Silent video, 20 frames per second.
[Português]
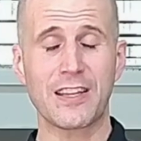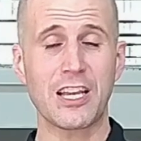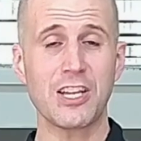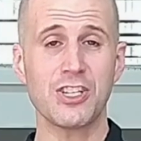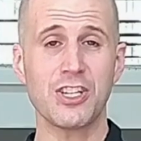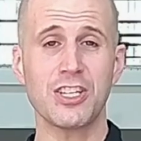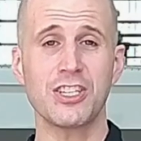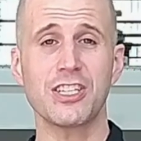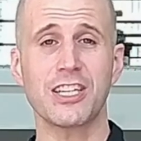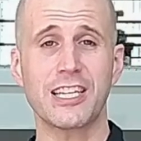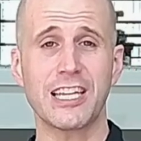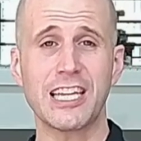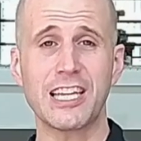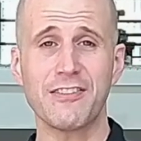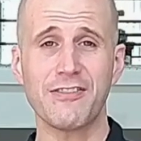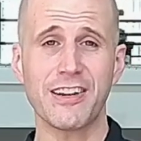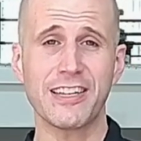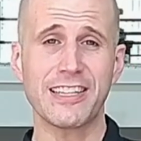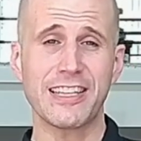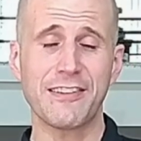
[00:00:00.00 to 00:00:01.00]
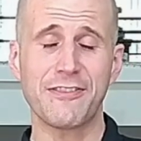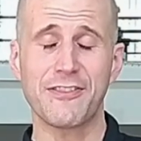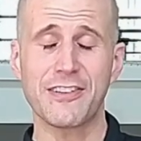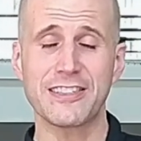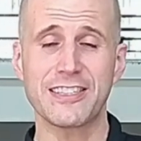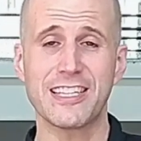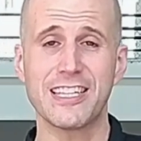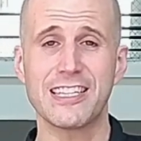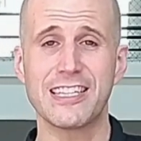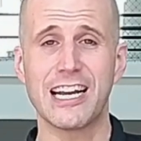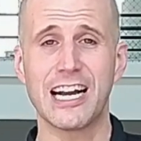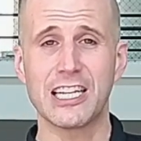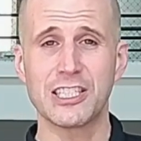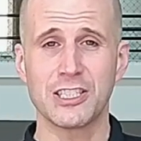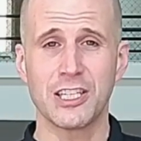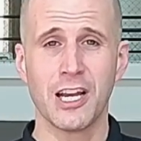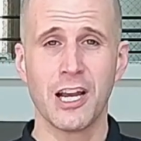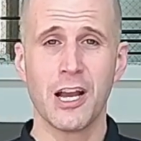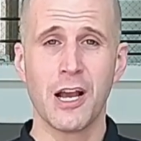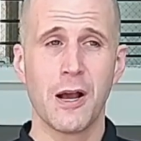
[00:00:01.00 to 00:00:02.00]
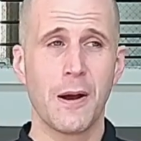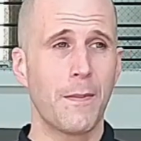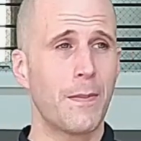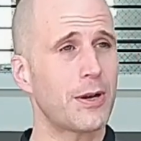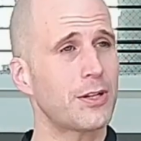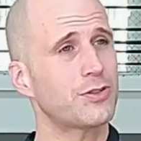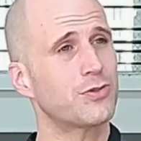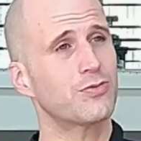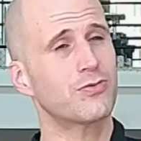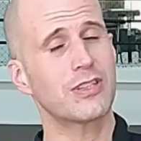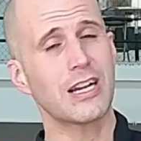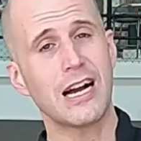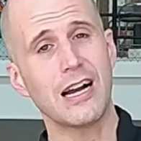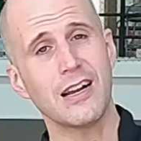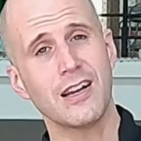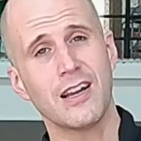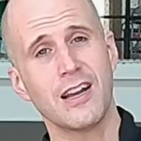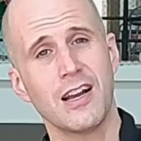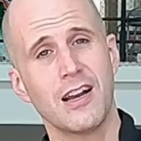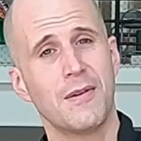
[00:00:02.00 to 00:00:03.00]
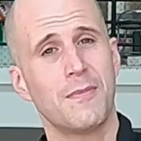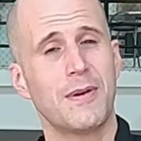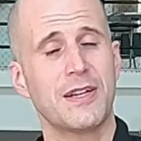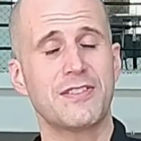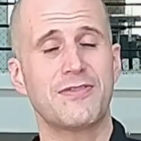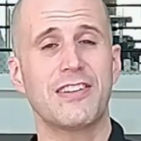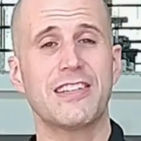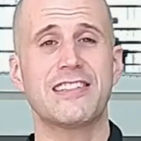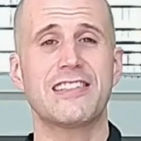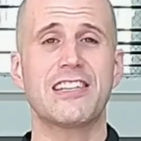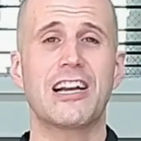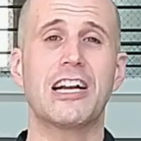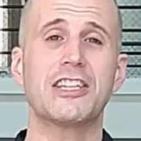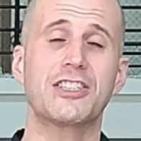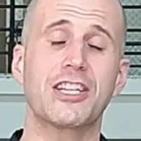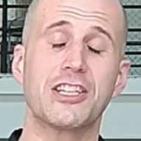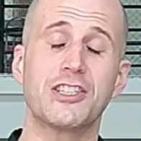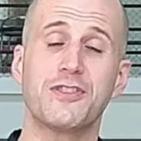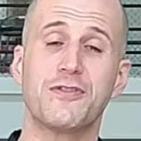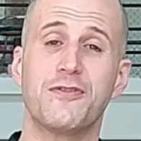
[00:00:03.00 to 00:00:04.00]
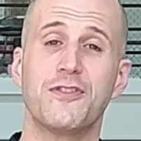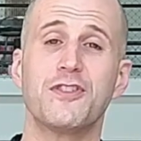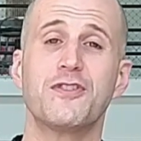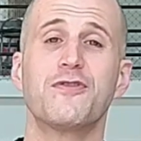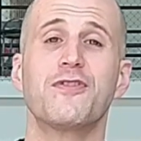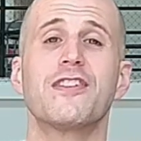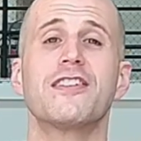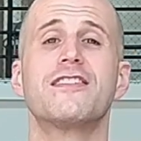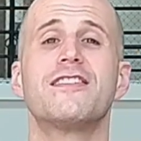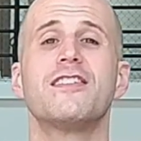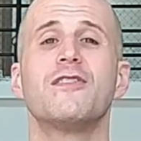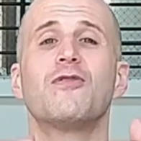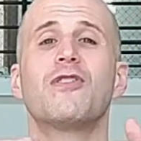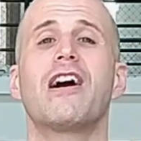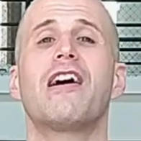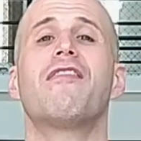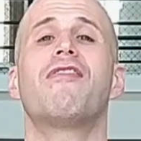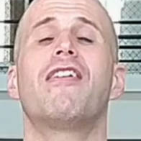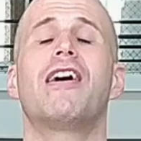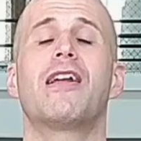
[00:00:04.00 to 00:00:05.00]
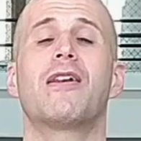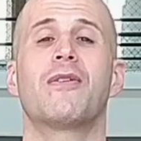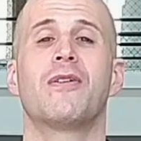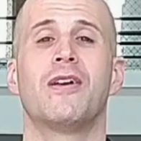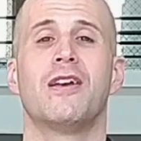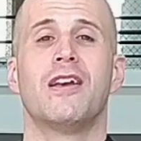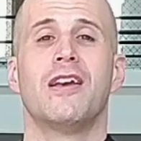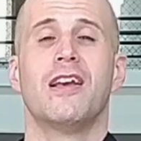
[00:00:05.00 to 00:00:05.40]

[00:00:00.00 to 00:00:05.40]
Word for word: Tem gente aqui que vai ter facilidade para chutar, mas vai achar difícil fazer o cavalo.